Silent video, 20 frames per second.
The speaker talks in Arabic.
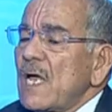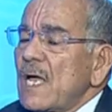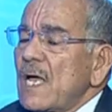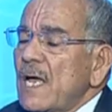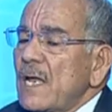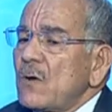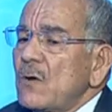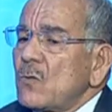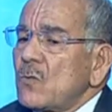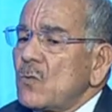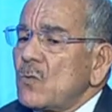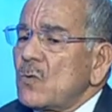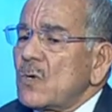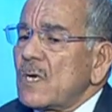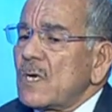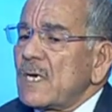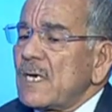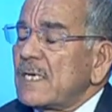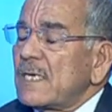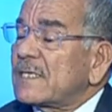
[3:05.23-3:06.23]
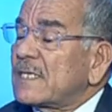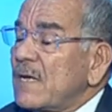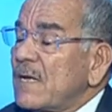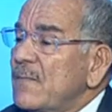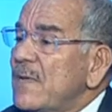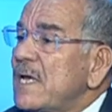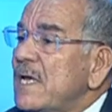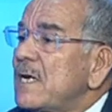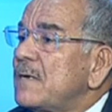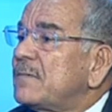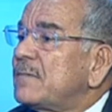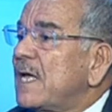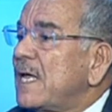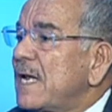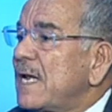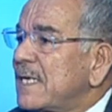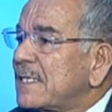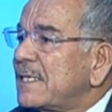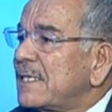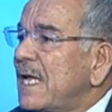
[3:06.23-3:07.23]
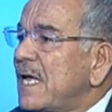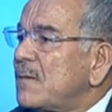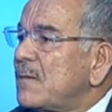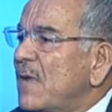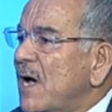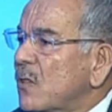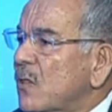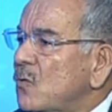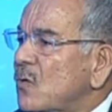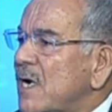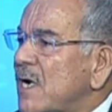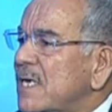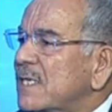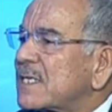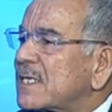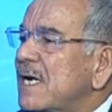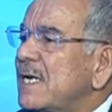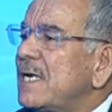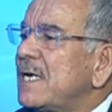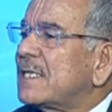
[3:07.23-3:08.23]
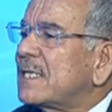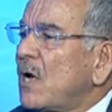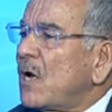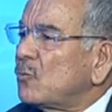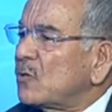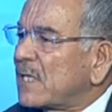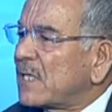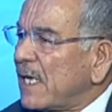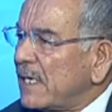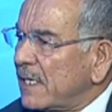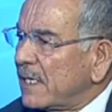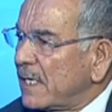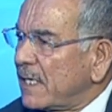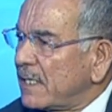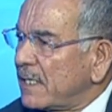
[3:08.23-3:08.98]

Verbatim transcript: أنه الاستعمال بتاع الأسلحة المحظورة إسرائيل تعودت عليه